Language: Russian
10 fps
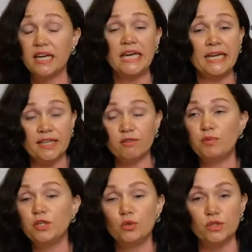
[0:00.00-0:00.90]
И когда вы
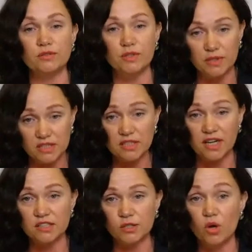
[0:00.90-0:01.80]
придете в
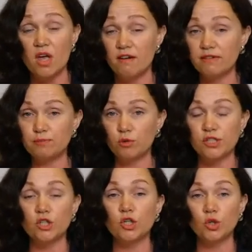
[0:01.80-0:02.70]
администрацию, информацию, вас
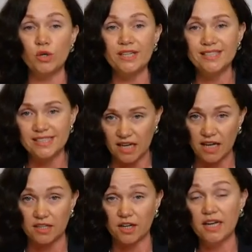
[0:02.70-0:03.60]
просят, кто
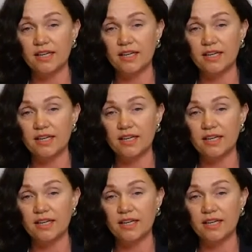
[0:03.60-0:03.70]
инициатор.